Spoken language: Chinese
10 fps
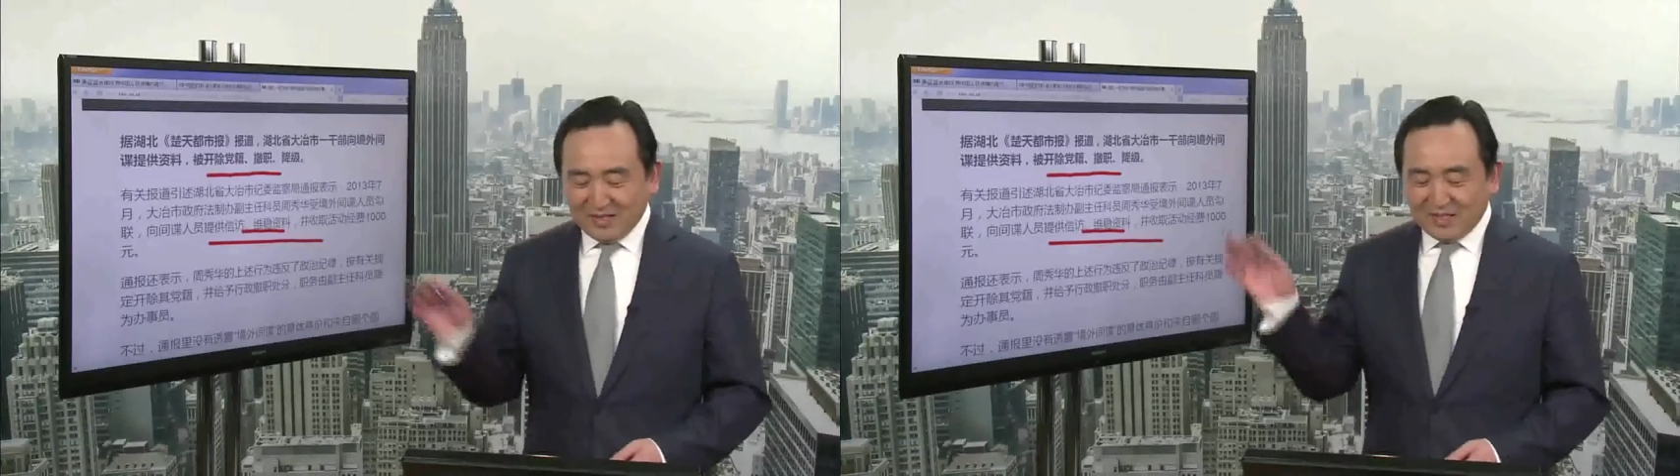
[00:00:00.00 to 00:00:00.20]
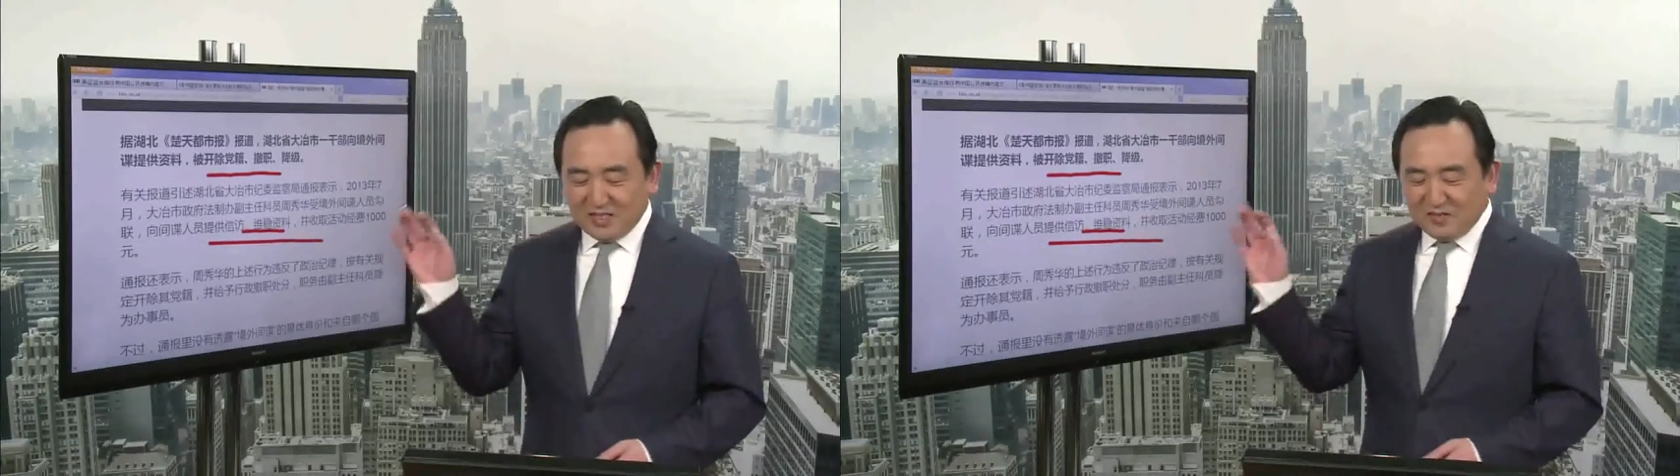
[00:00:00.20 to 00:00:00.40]

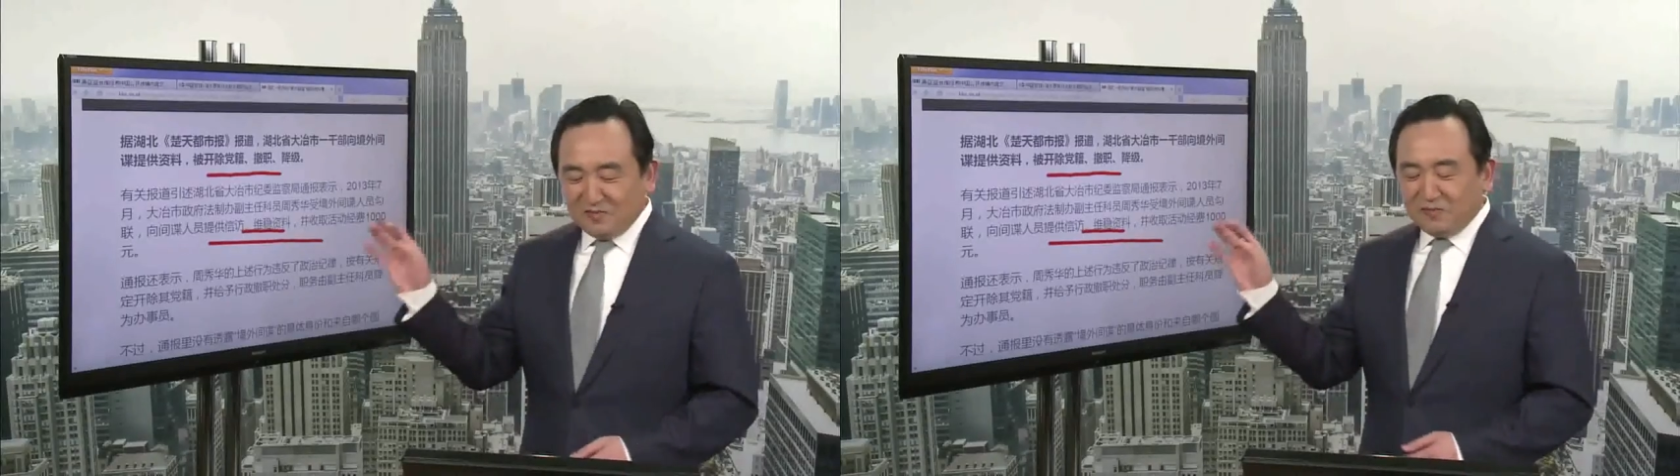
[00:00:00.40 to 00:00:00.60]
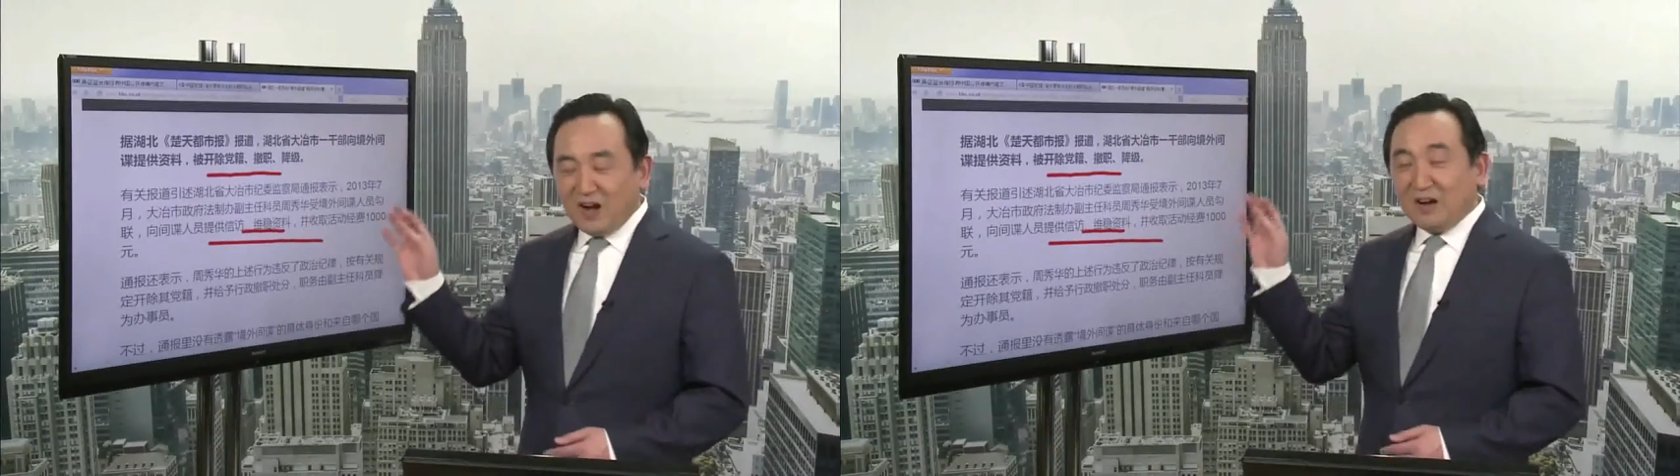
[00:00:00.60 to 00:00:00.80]

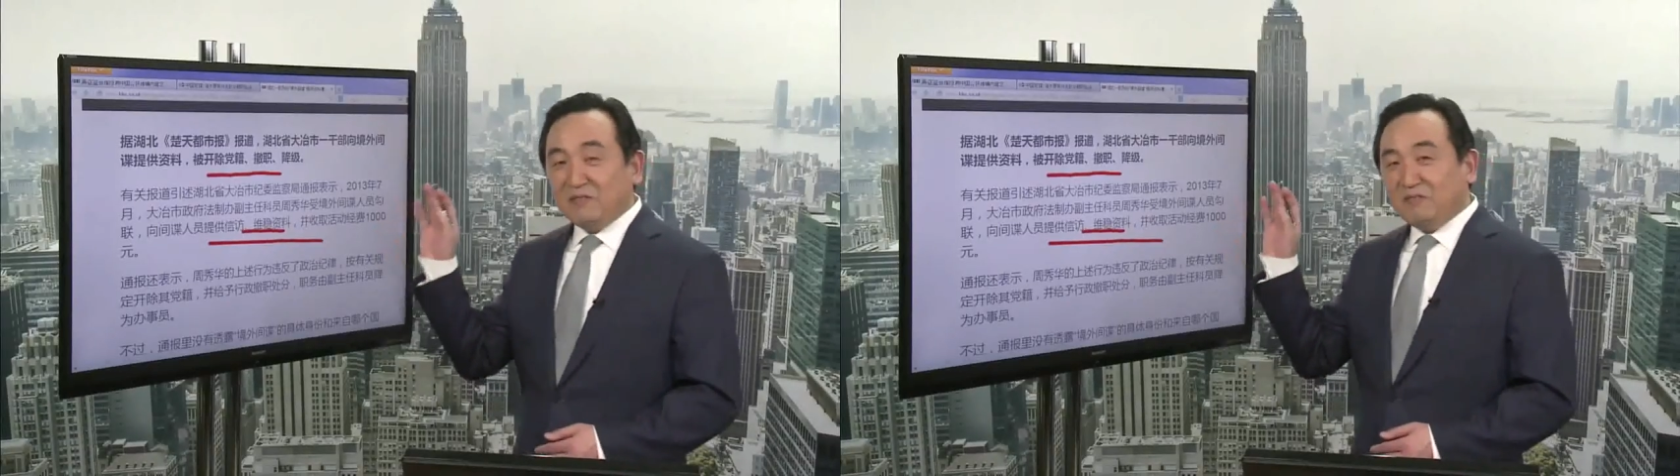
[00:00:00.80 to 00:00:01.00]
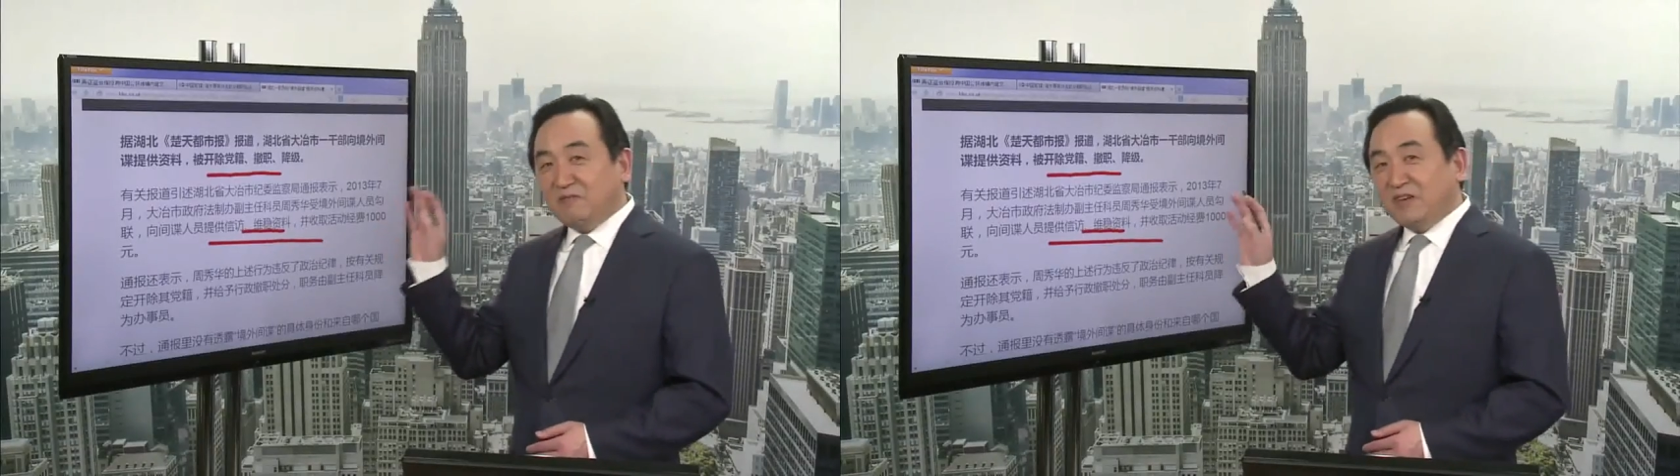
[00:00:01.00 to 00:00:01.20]
信
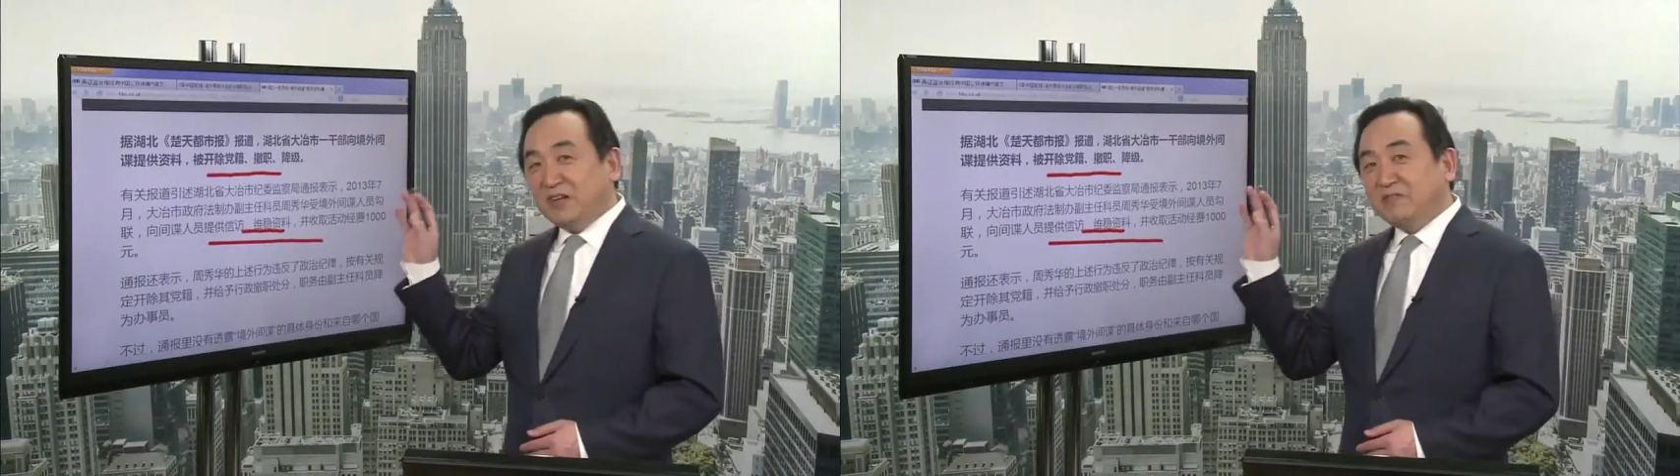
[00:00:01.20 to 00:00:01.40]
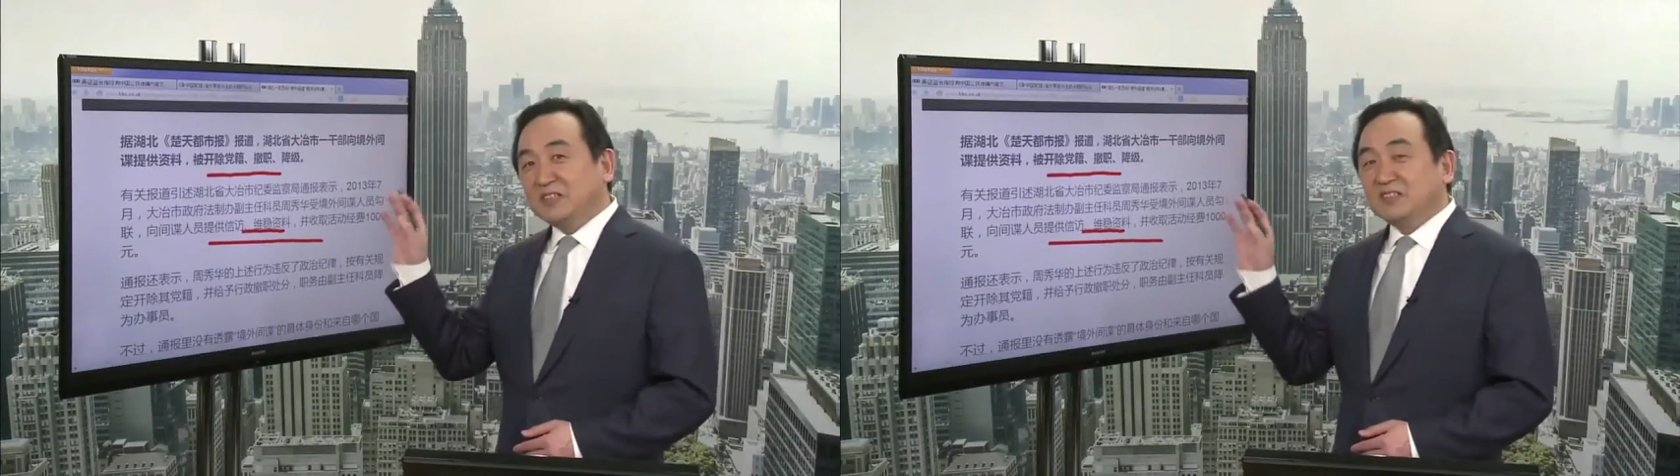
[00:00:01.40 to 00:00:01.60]
访
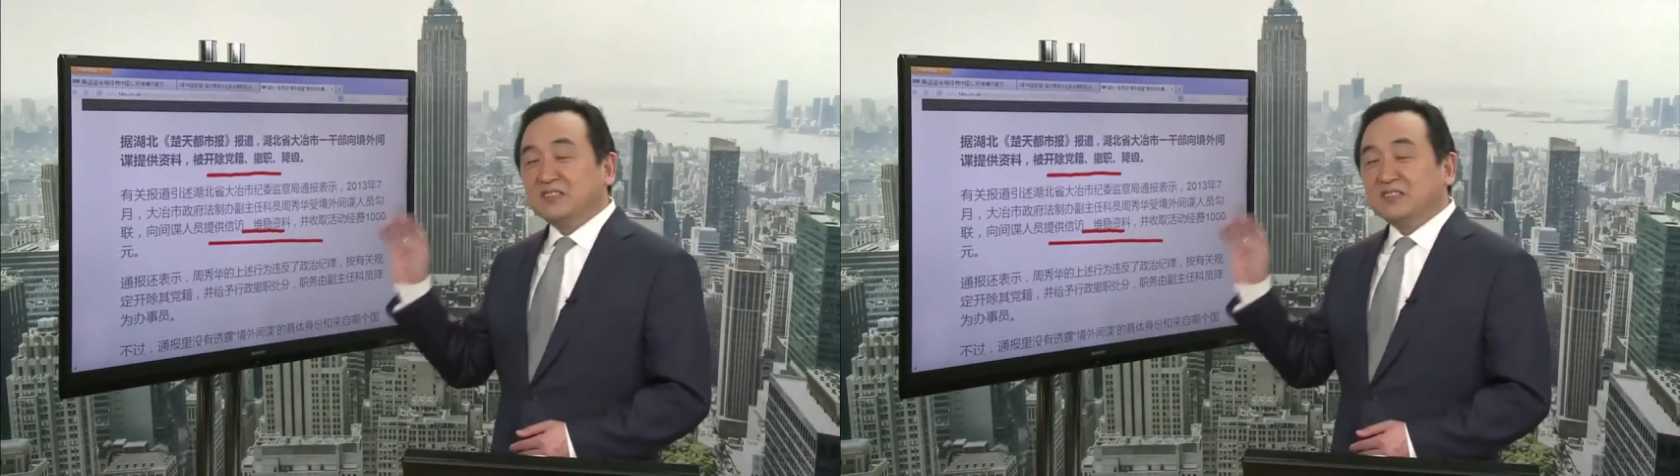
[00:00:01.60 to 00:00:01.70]
维稳